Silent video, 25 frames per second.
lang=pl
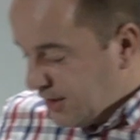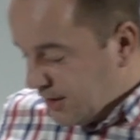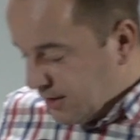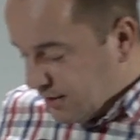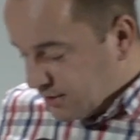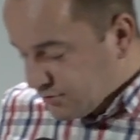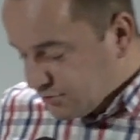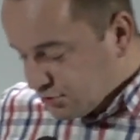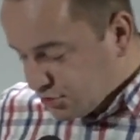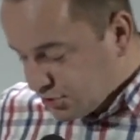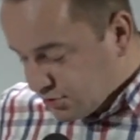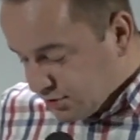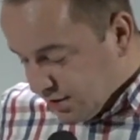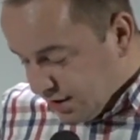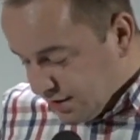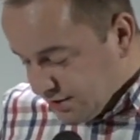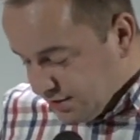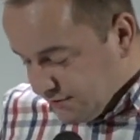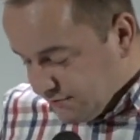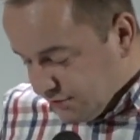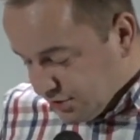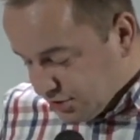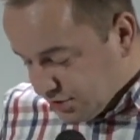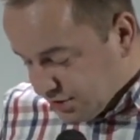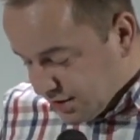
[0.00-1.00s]
Otóż,
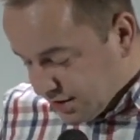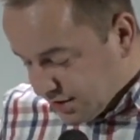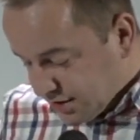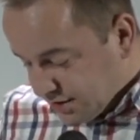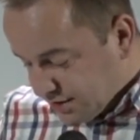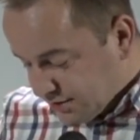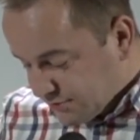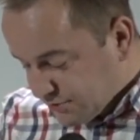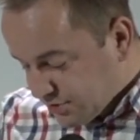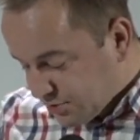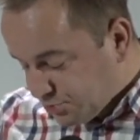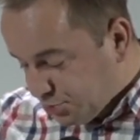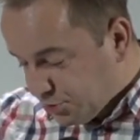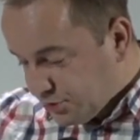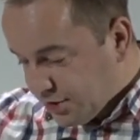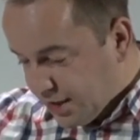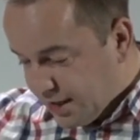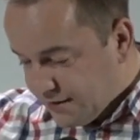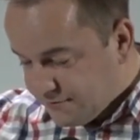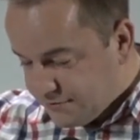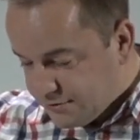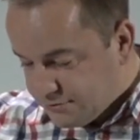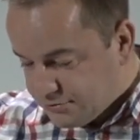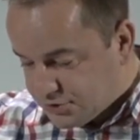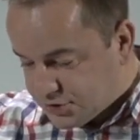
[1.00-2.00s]
kochani, właśnie Chrystus
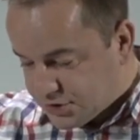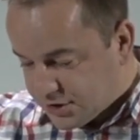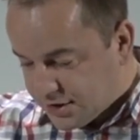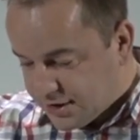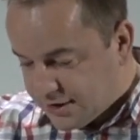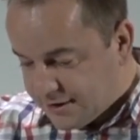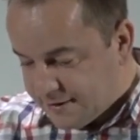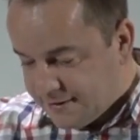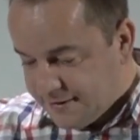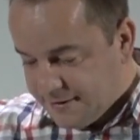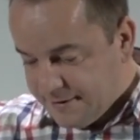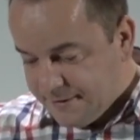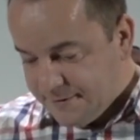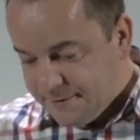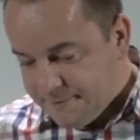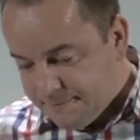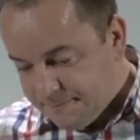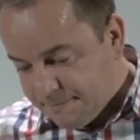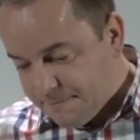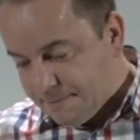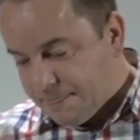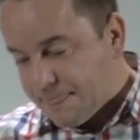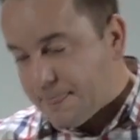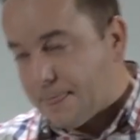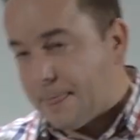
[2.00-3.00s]
pojawił się,
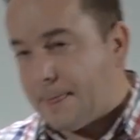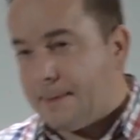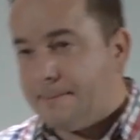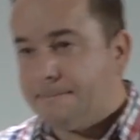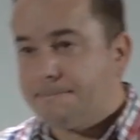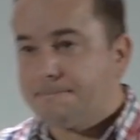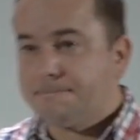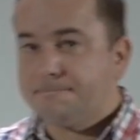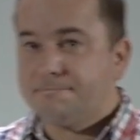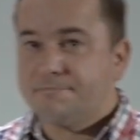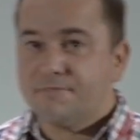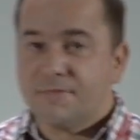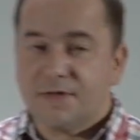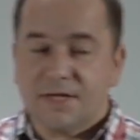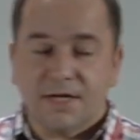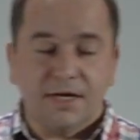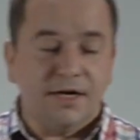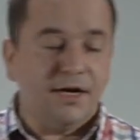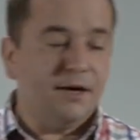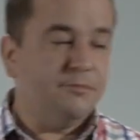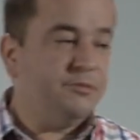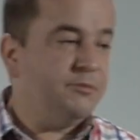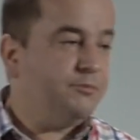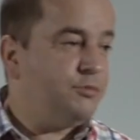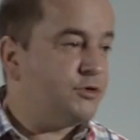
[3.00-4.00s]

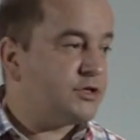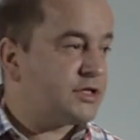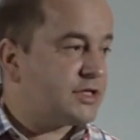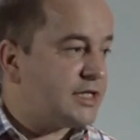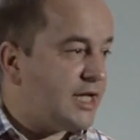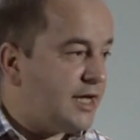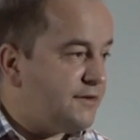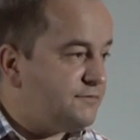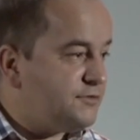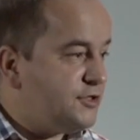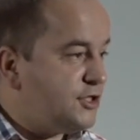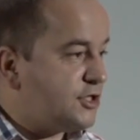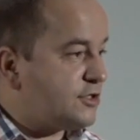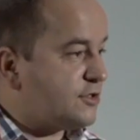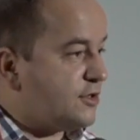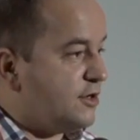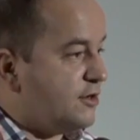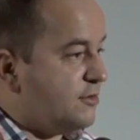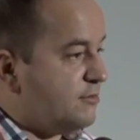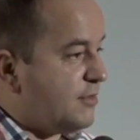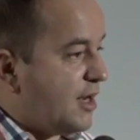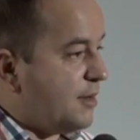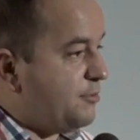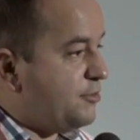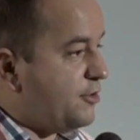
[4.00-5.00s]
aby postawić
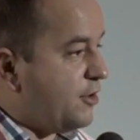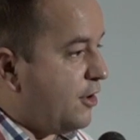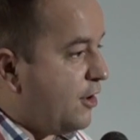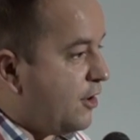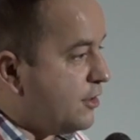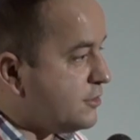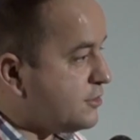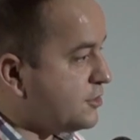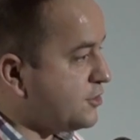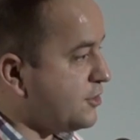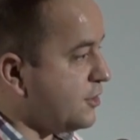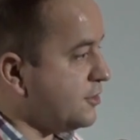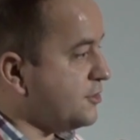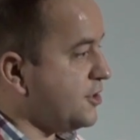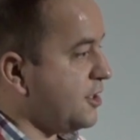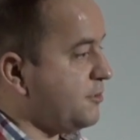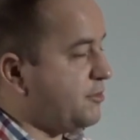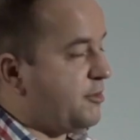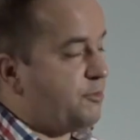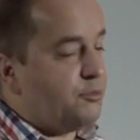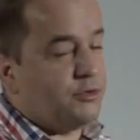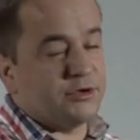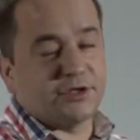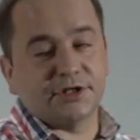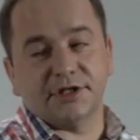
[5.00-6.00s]
tą, aby odciąć,
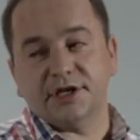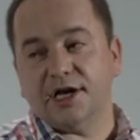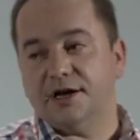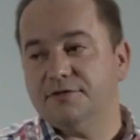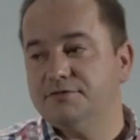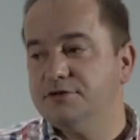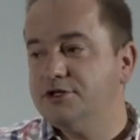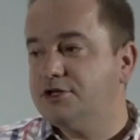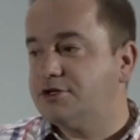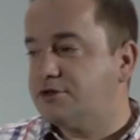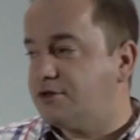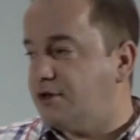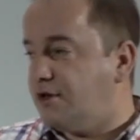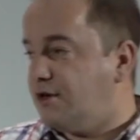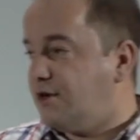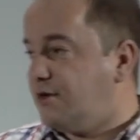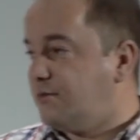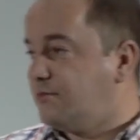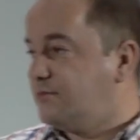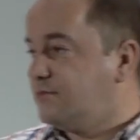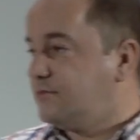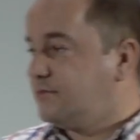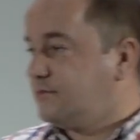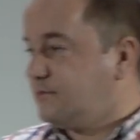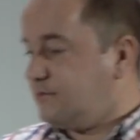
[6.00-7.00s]
aby postawić
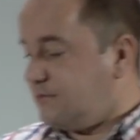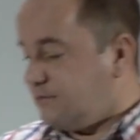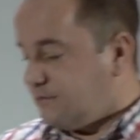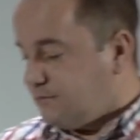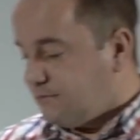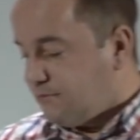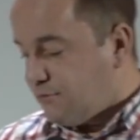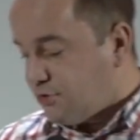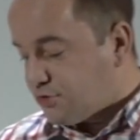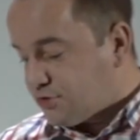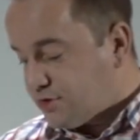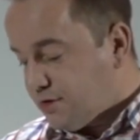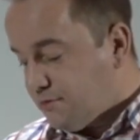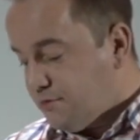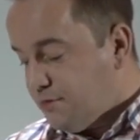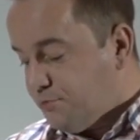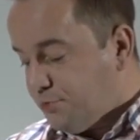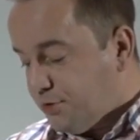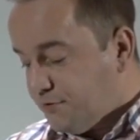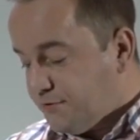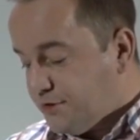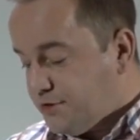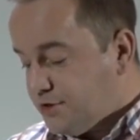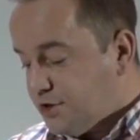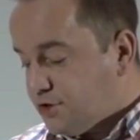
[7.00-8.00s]
tą, możemy
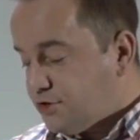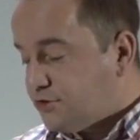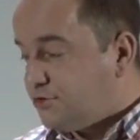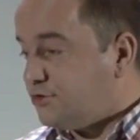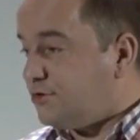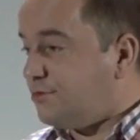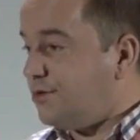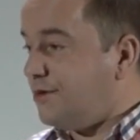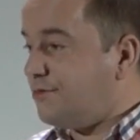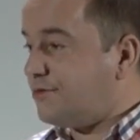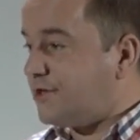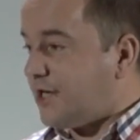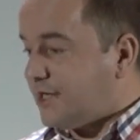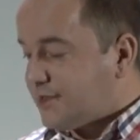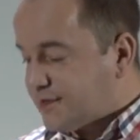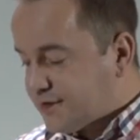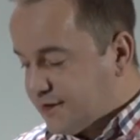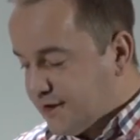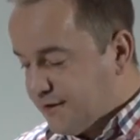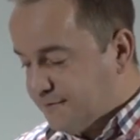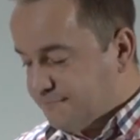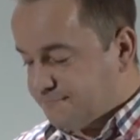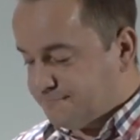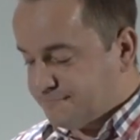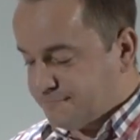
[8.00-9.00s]
powiedzieć, grubą
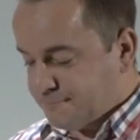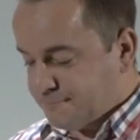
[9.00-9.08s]
kreskę